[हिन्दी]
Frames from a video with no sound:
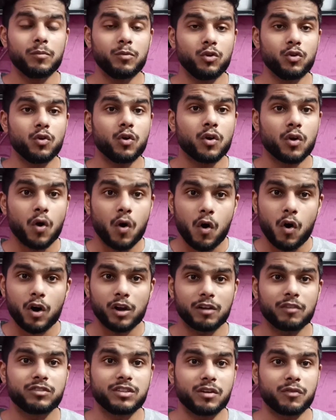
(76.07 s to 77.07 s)
डब्ल्यू
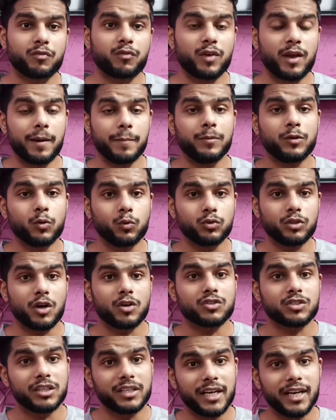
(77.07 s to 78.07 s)
हॉल ऑफ द फेम
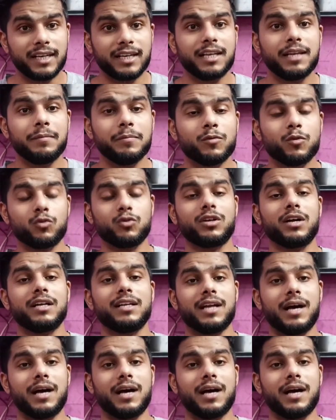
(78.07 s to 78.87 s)
2018 में उनका